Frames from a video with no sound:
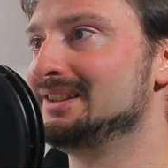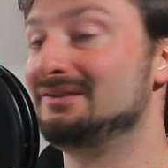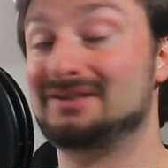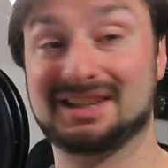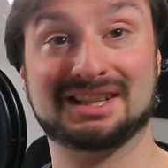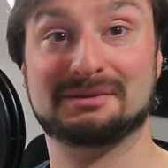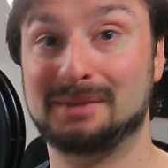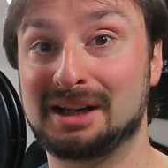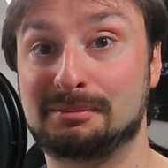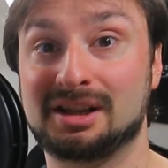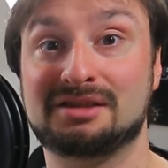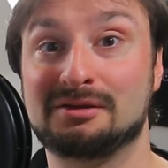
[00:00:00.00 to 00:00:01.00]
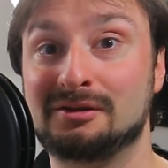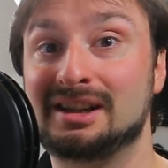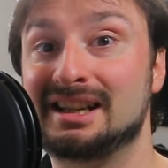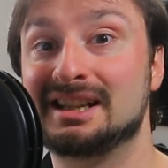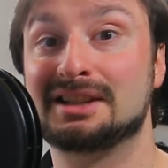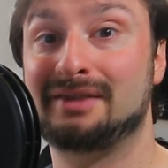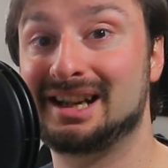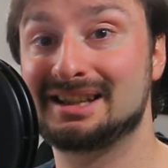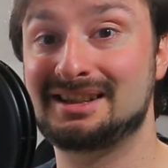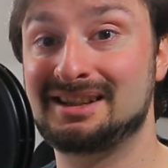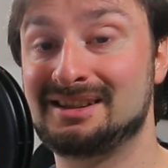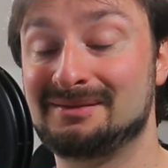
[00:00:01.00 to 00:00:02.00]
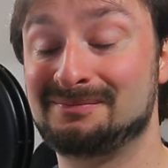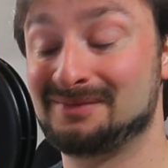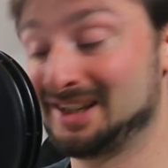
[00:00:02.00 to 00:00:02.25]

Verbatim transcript: Was ist mein persönliches Fazit?